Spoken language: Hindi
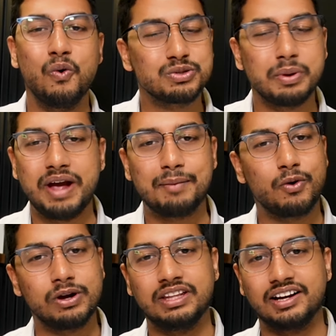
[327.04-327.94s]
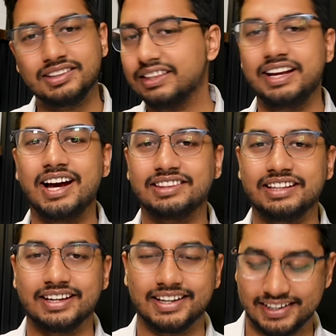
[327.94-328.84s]
उसमें भी आपको कोई दिक्कत नहीं
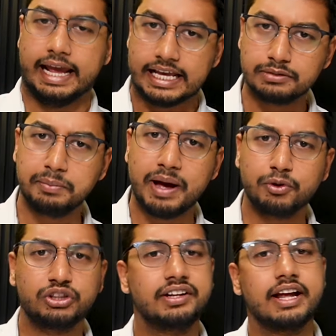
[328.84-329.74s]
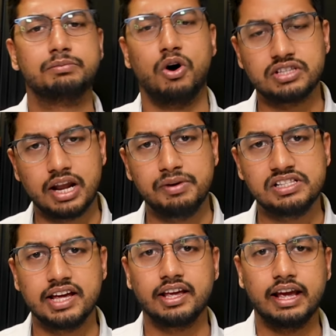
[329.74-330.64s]
आती है इसमें भी आपको थिकनेस बहुत सारी
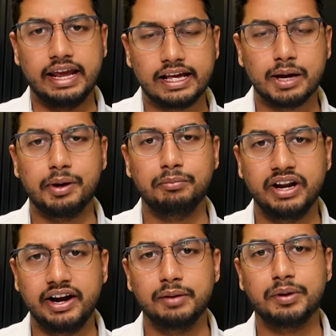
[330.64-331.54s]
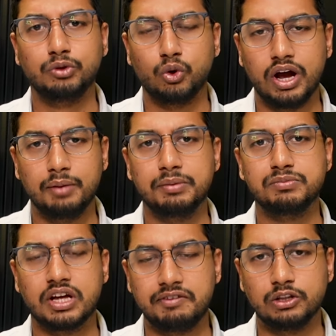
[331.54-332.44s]
मिल जाएंगी एक एम एम डेढ़ एम एम दो एम एम
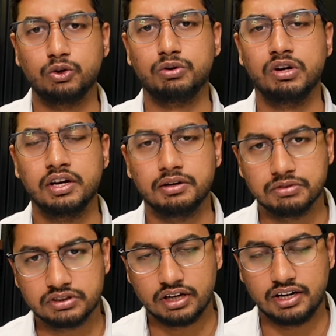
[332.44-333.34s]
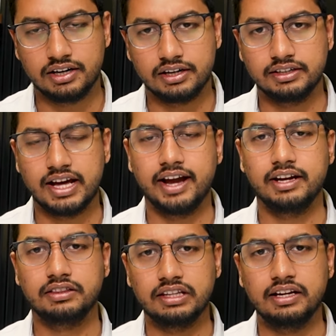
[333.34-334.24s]
सवा दो
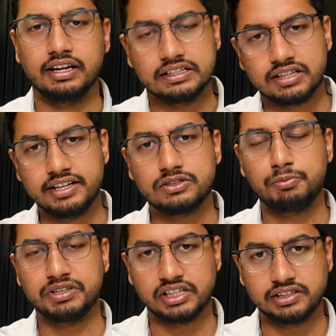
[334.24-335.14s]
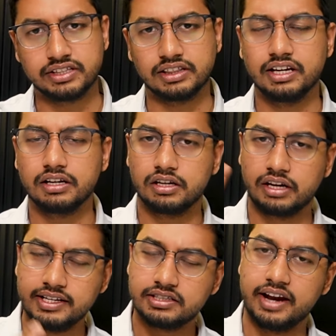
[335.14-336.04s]
ढाई तीन इस तरह से ऊपर चलते चलते
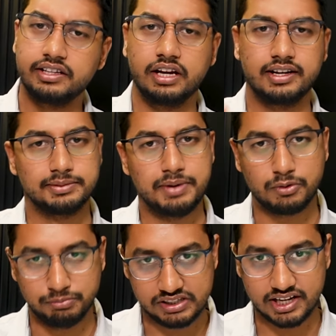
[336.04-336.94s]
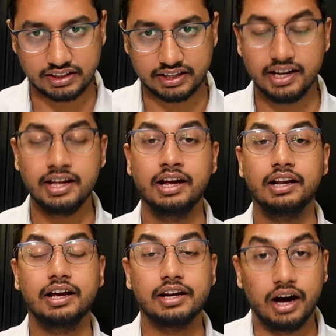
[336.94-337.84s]
कई सारी थिकनेस में आपको मिल जाती है
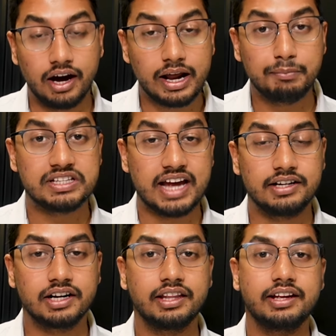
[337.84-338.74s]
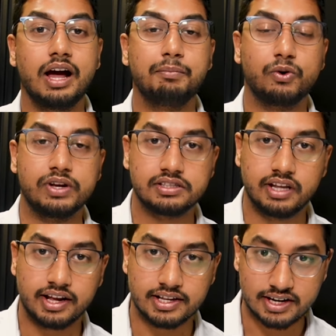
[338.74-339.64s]
लेकिन अगर आप डिसाइड करते हैं कि आपको इस
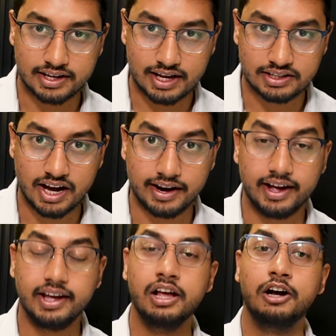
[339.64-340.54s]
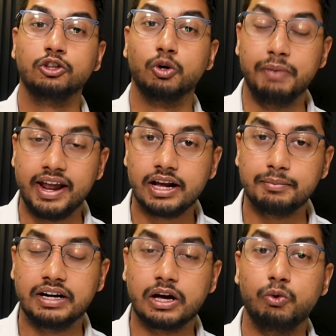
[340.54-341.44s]
तरह किचन के साथ जाना है तो मैं
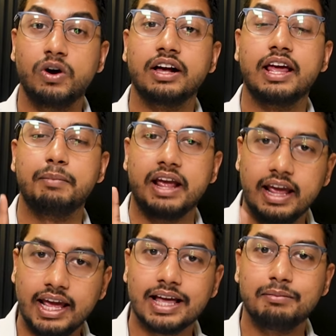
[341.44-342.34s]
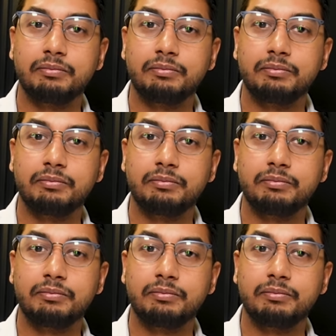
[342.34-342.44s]
रिकमेंड करूंगा कि आप एक एम